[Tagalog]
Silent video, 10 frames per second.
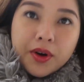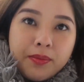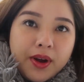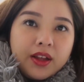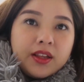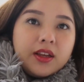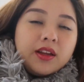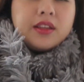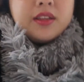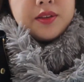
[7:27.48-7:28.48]
we're back
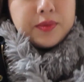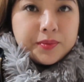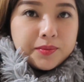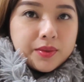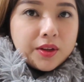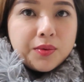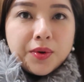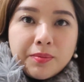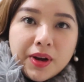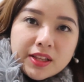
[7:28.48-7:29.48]
na.
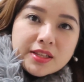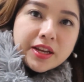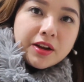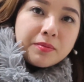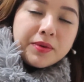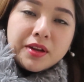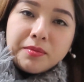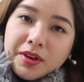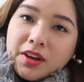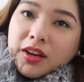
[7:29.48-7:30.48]
We're back na sa
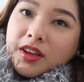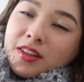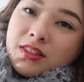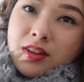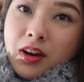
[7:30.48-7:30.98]
Airbnb, guys.